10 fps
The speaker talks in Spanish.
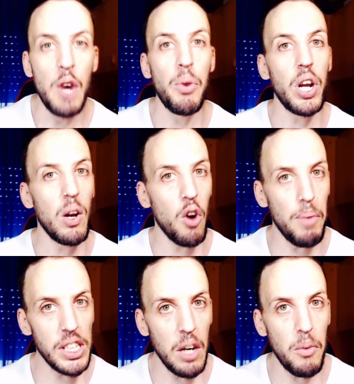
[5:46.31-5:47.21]
porque luego
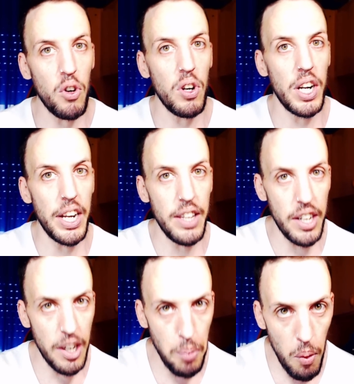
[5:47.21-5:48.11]
pasa como con el Rey de
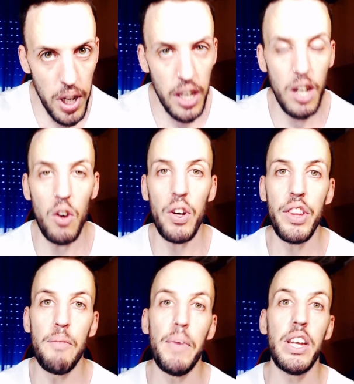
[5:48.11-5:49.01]
Republic, y luego
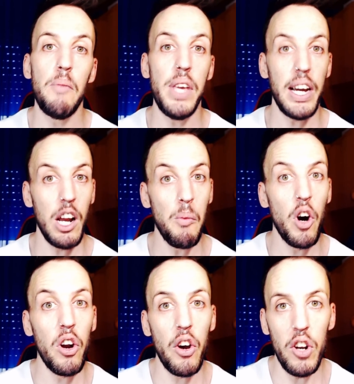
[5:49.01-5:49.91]
decís, madre mía, que a lo
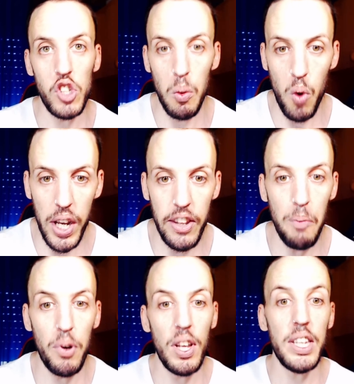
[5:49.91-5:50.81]
mejor aunque no se bugue
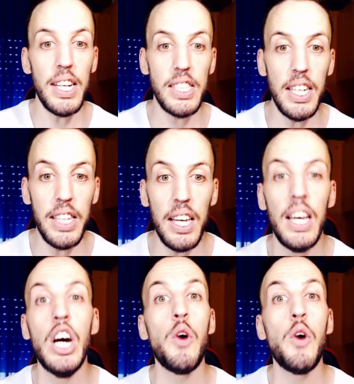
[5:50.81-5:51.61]
después del día 7,